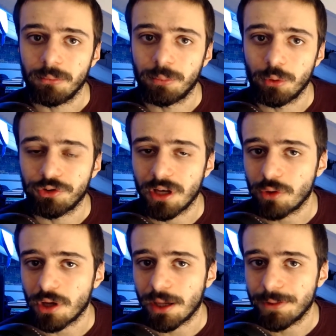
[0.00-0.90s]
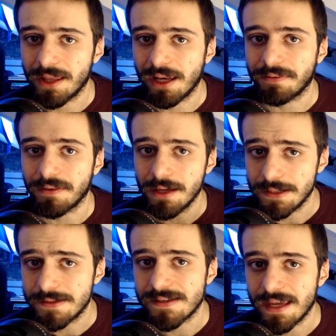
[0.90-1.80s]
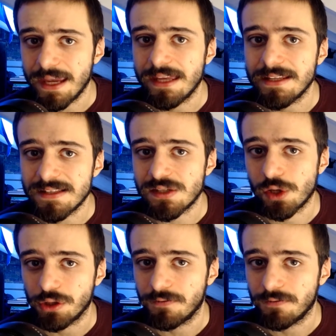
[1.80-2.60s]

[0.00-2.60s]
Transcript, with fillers: pose la sua capitale a Taiz e iniziò di